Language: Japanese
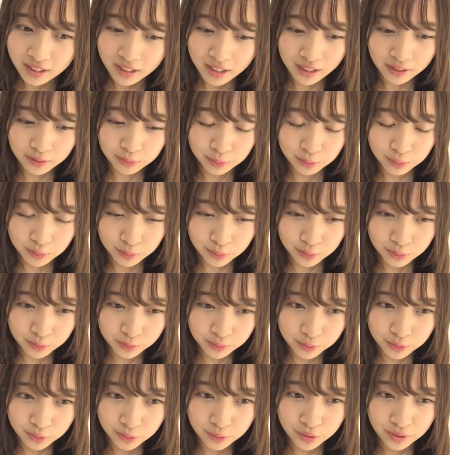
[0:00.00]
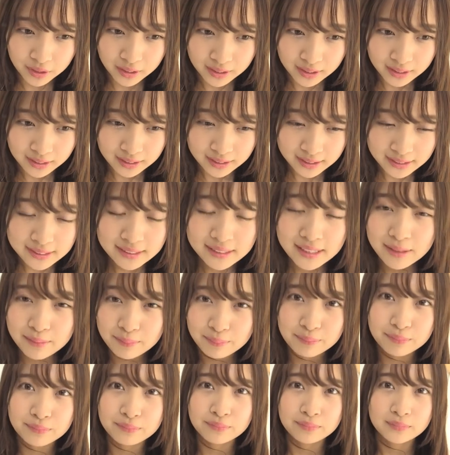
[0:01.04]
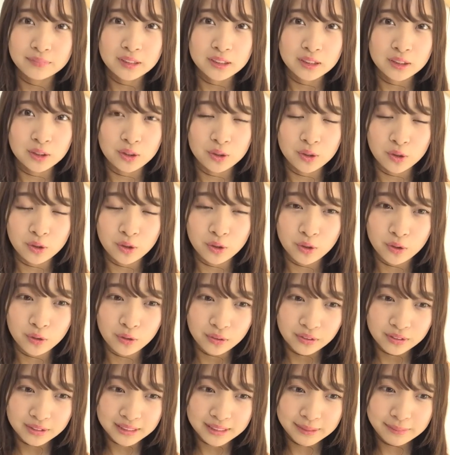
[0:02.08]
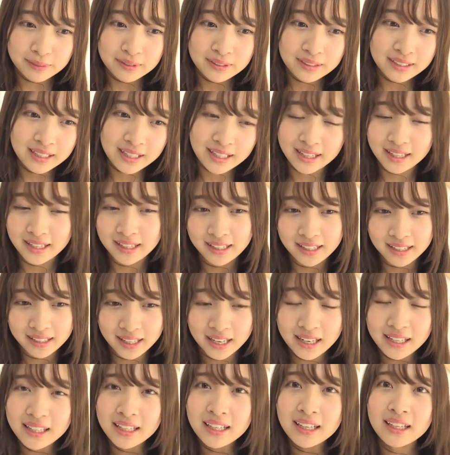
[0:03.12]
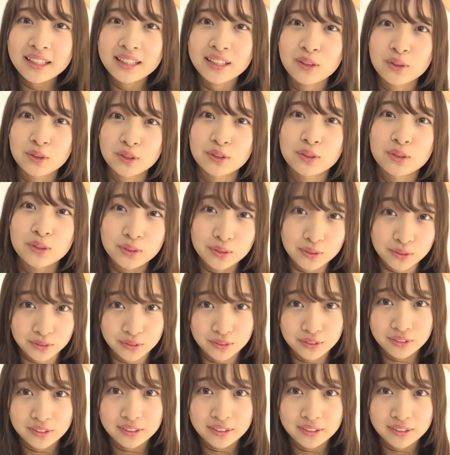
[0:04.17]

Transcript: あのー、以前その自分がやりたかったお仕事が